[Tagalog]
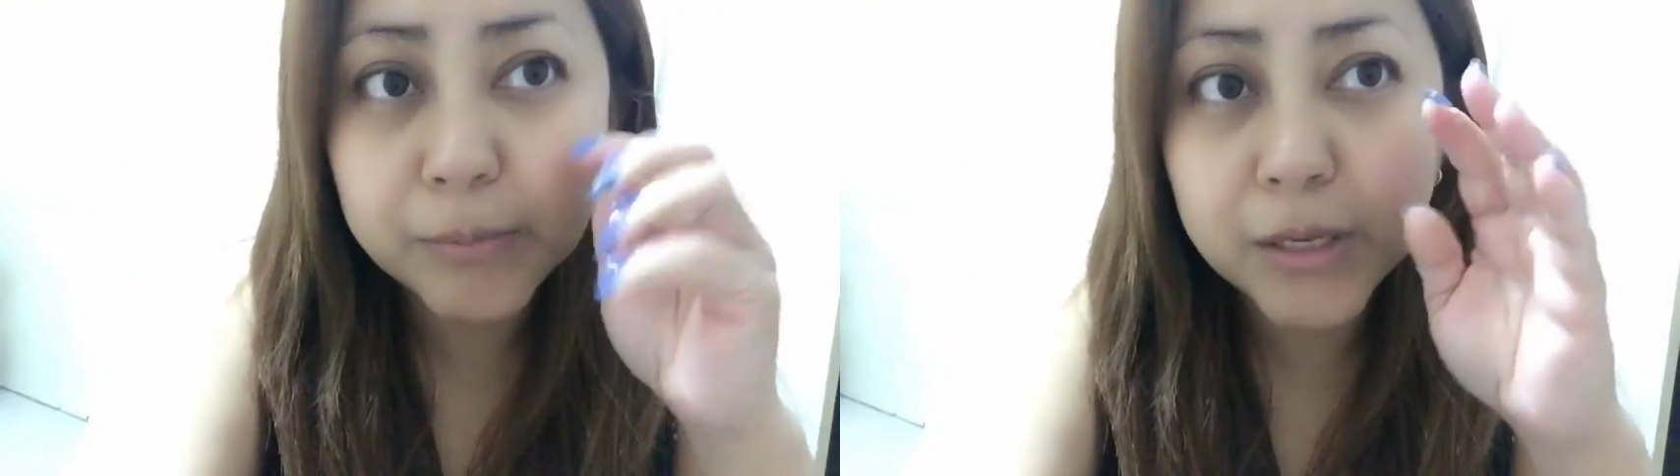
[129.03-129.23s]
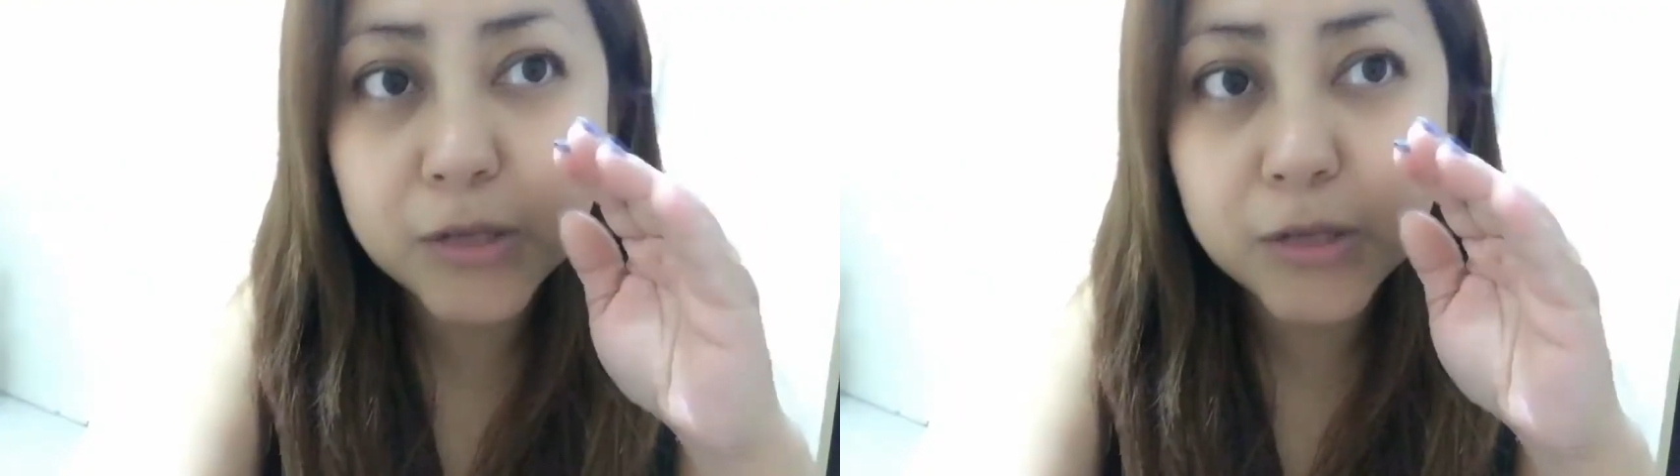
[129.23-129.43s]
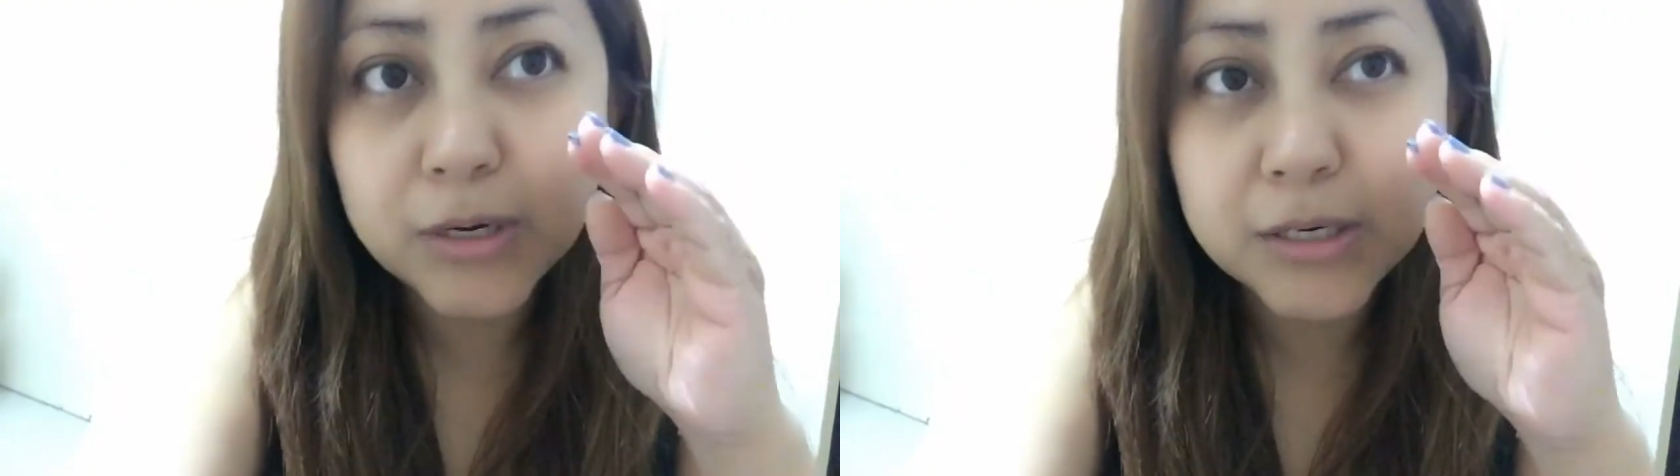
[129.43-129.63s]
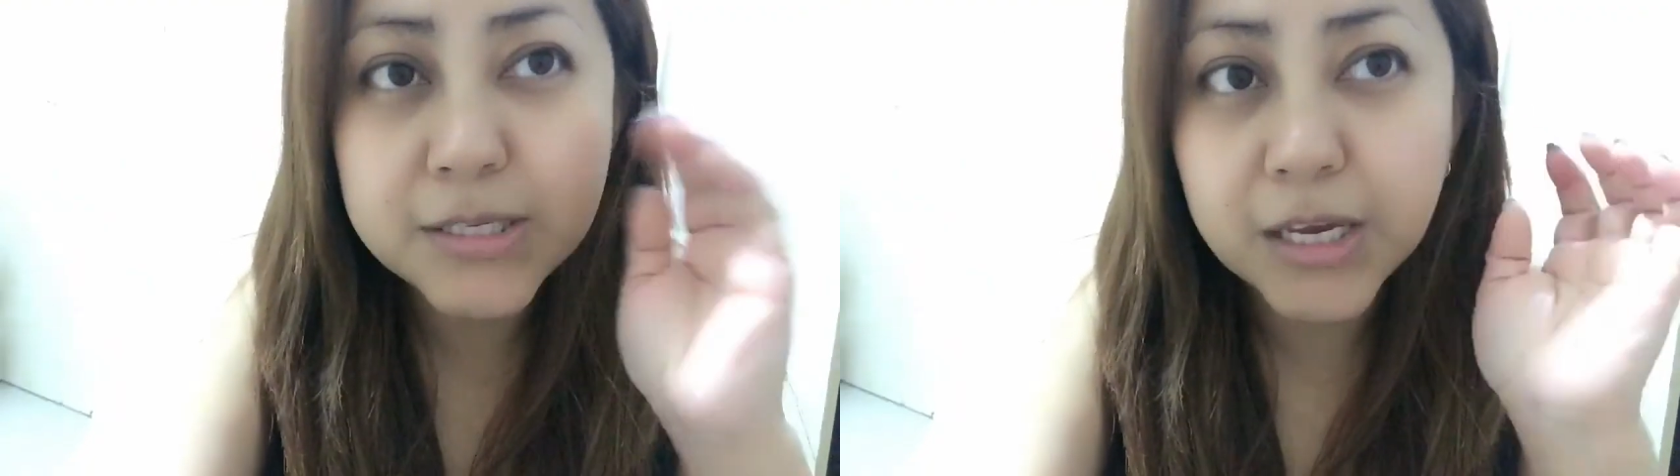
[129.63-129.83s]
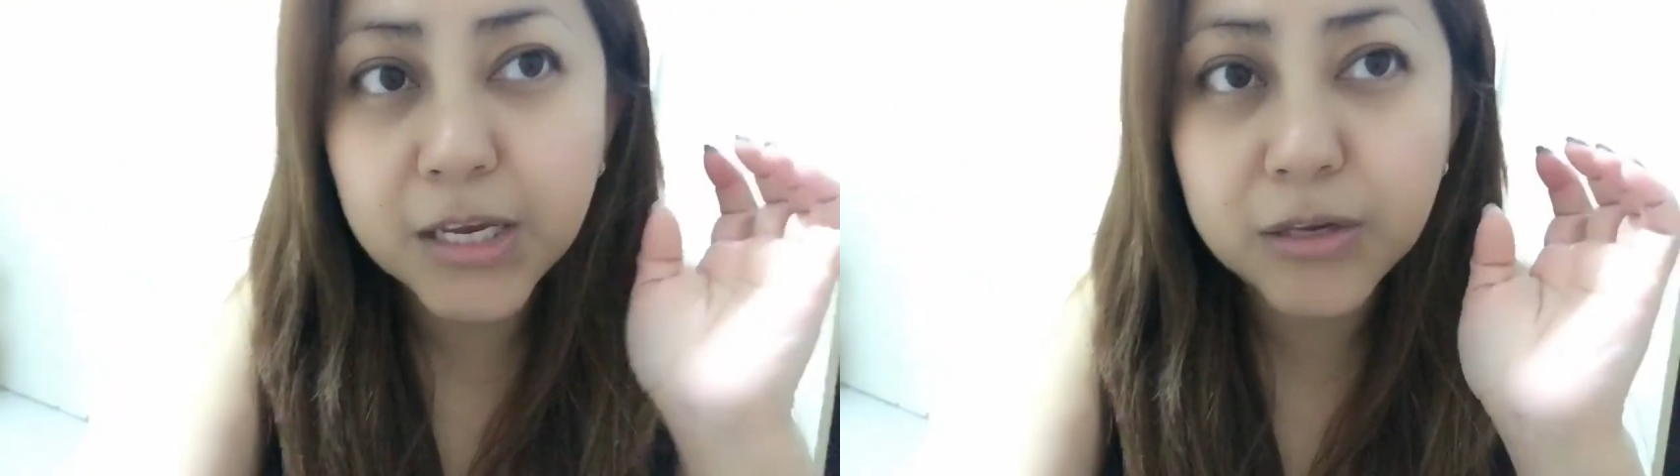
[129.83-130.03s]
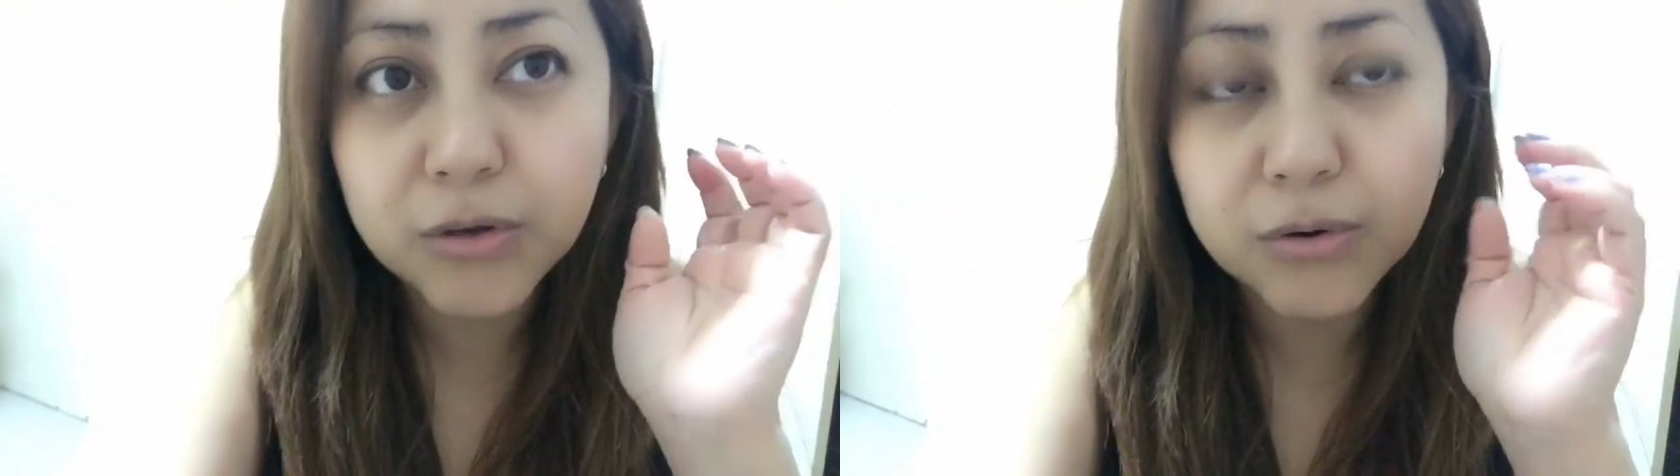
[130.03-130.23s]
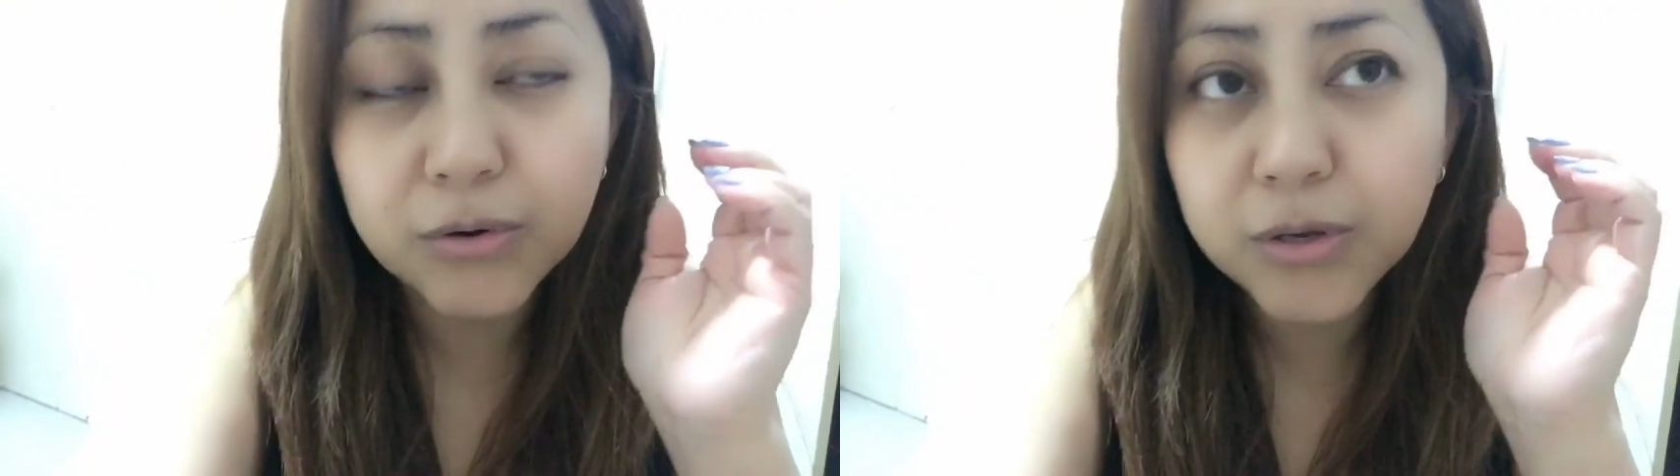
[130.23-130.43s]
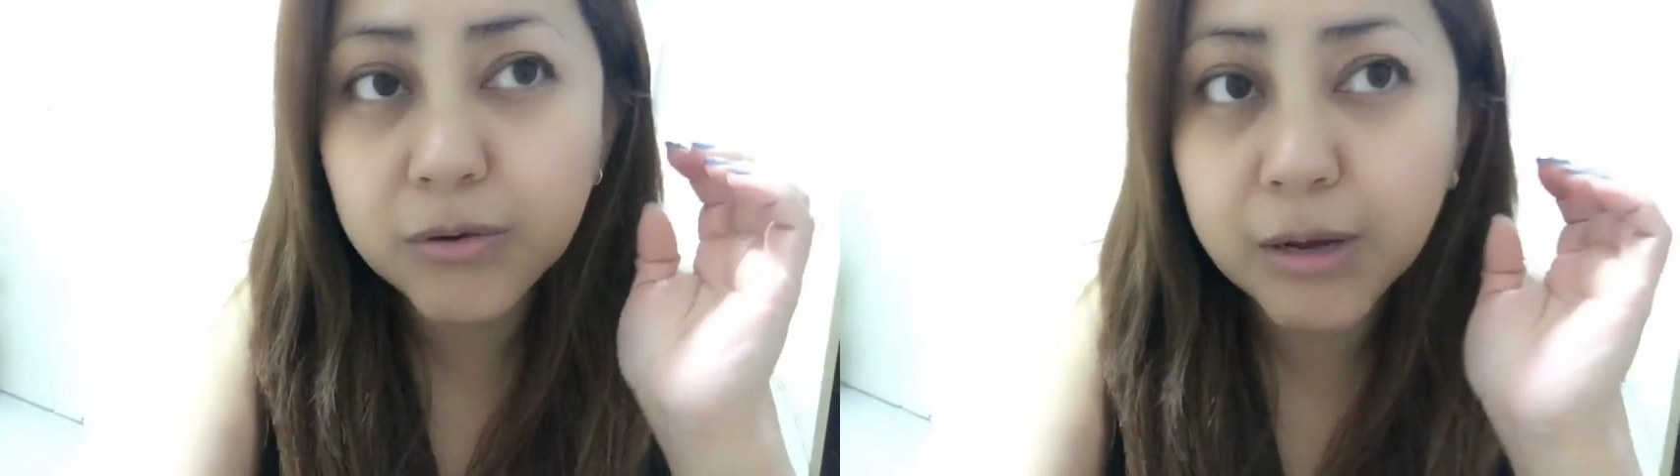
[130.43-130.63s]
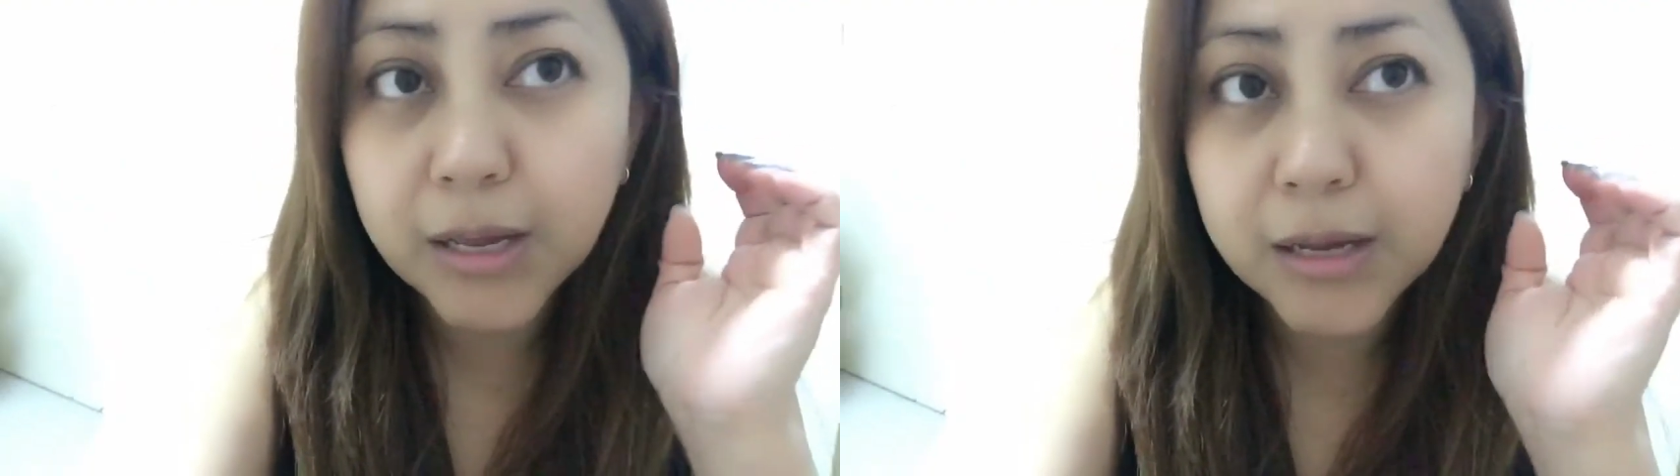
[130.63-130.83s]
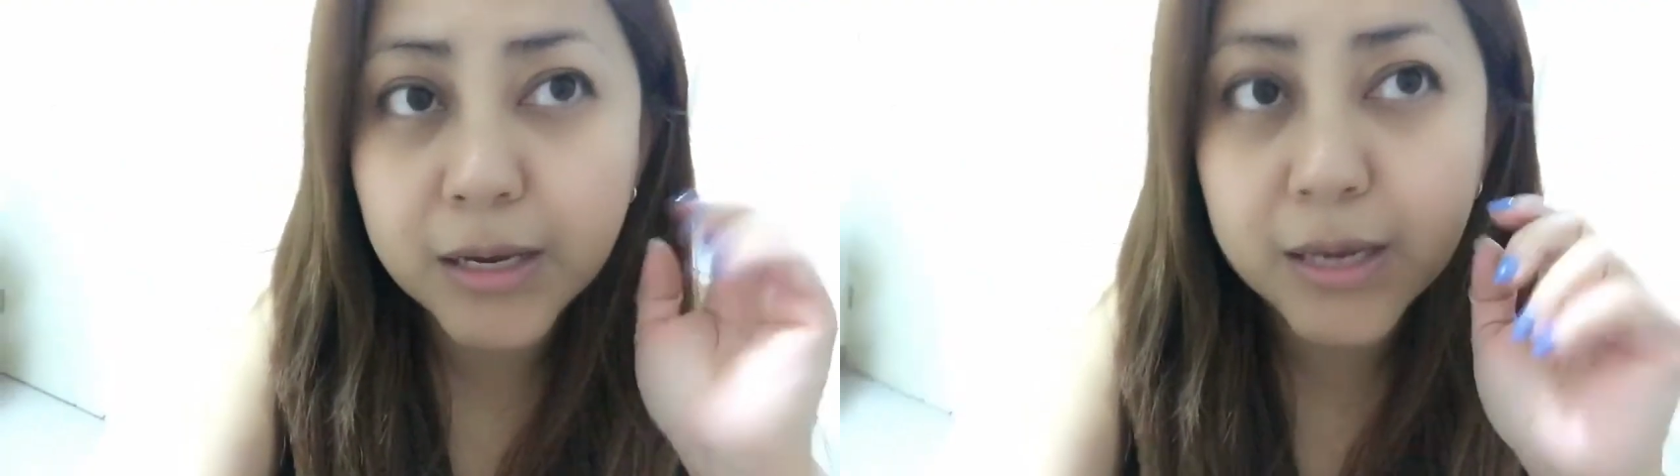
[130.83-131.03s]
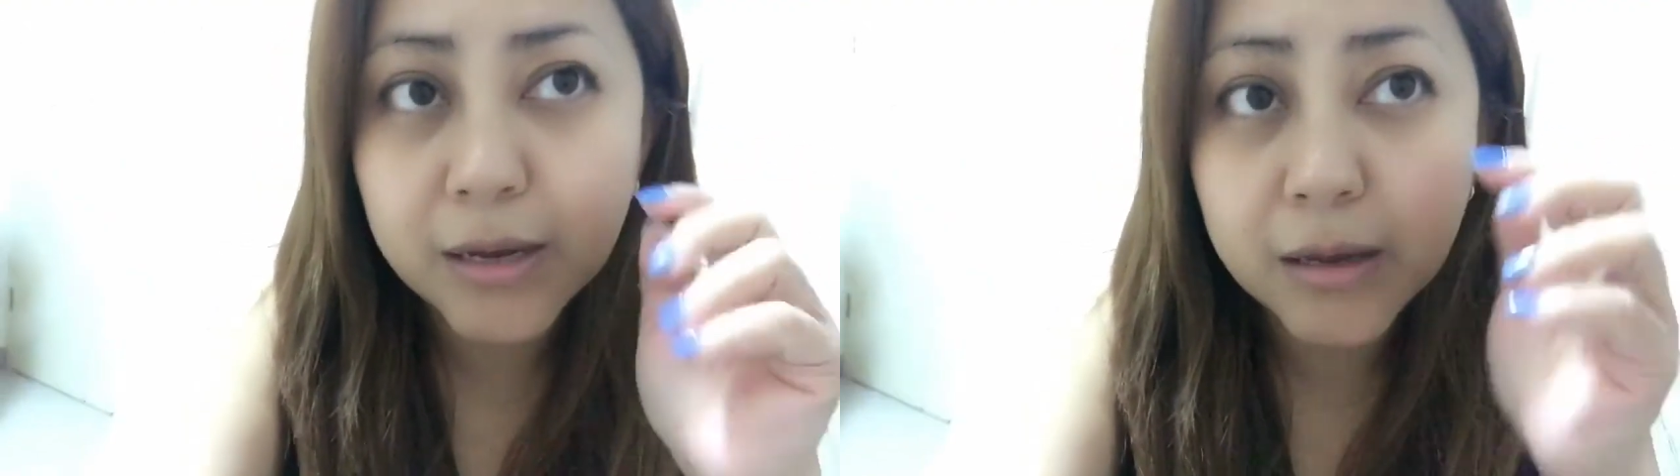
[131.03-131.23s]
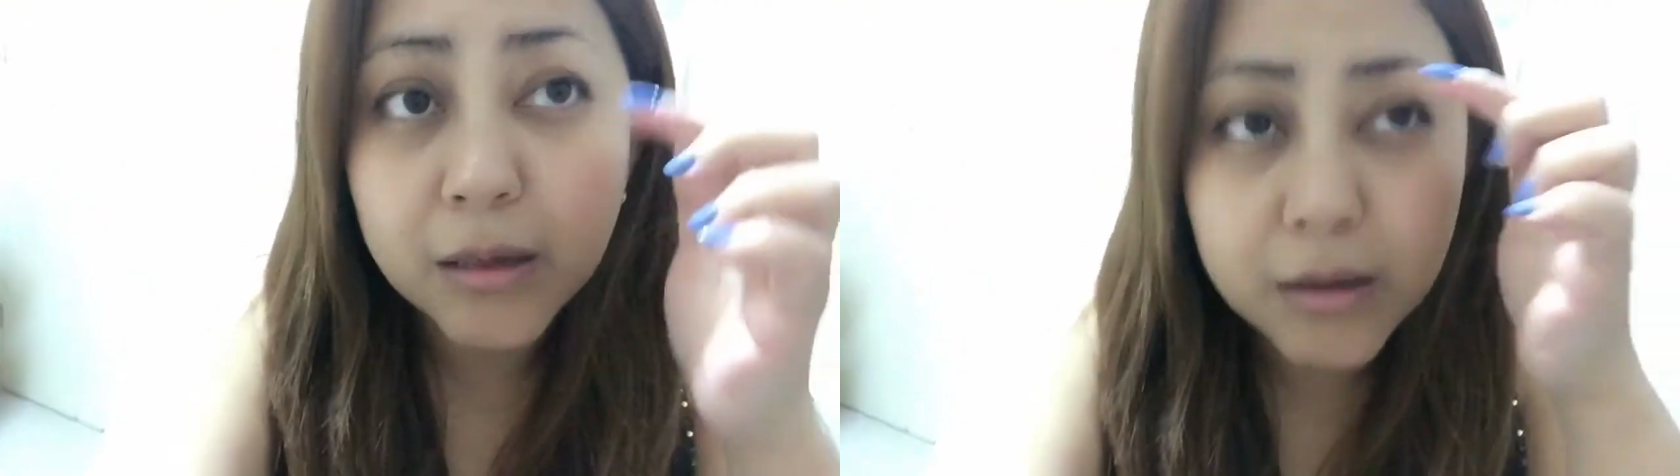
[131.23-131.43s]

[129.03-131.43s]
update ko lang sa inyo yung aking